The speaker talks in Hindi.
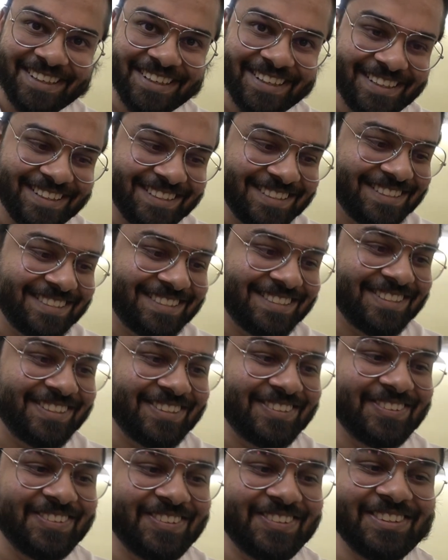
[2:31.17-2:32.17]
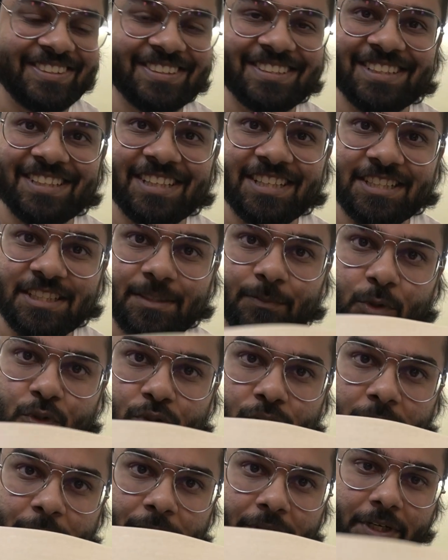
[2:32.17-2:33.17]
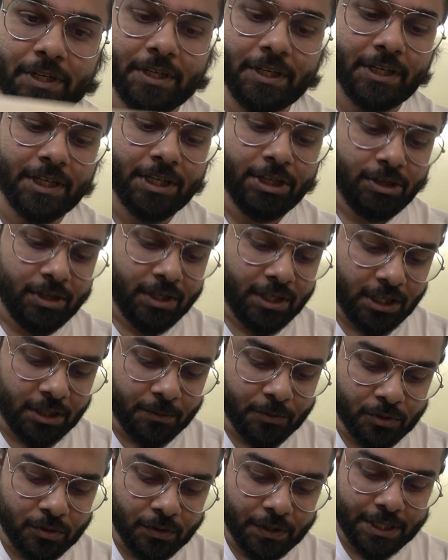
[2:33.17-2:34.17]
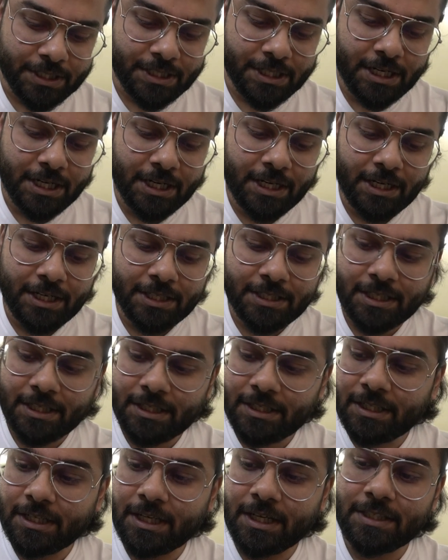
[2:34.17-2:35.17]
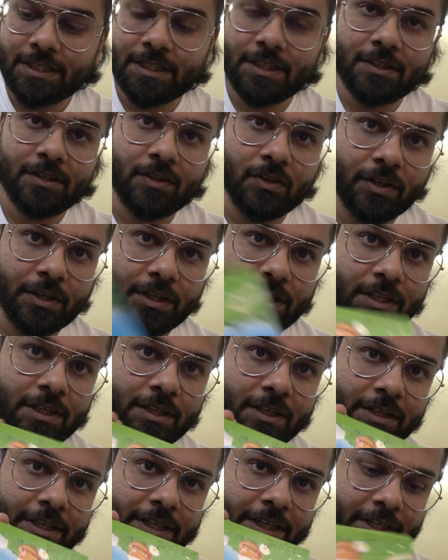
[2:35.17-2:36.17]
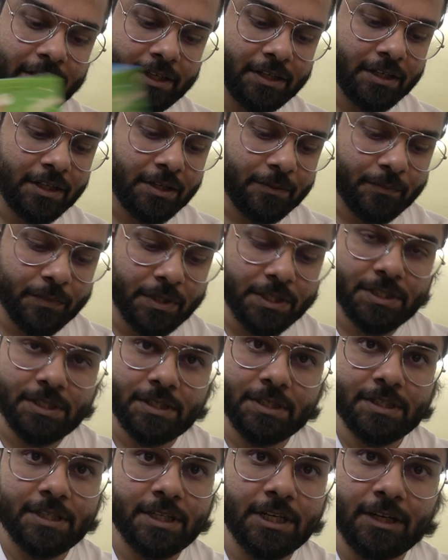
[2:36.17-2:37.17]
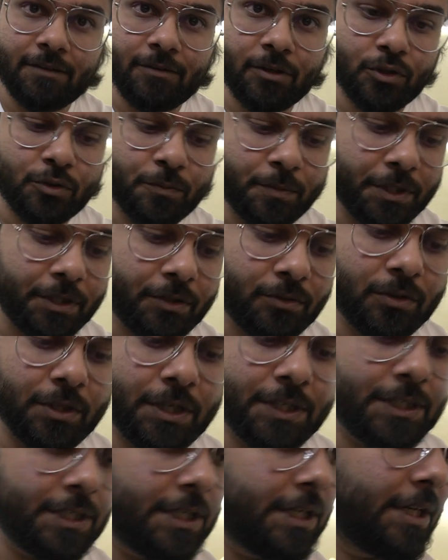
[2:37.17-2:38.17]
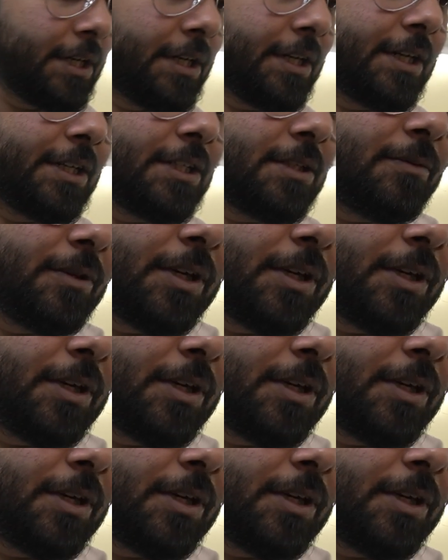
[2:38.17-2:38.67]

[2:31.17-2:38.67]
कीड़े की जैसी शक्ल होगी तो इसलिए ये समोसों की पट्टी अब इसको कैसे काटना है इसके अंदर कैसे और ये कीरी बस इसके अलावा कुछ भी नहीं है इसको कैसे काटना है कैसे